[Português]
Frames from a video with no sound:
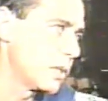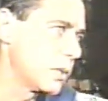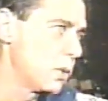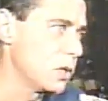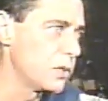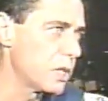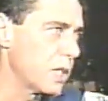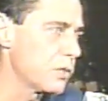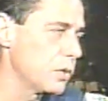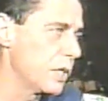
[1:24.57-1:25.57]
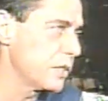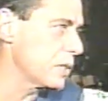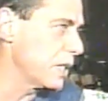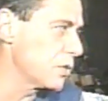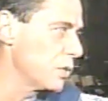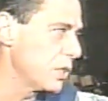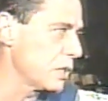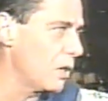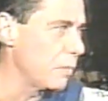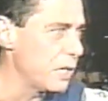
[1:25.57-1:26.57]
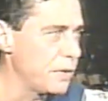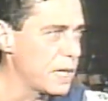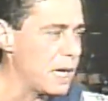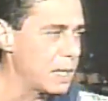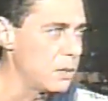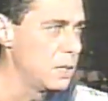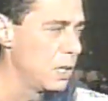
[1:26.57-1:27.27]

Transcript: 12 canções são canções que normalmente ficaram,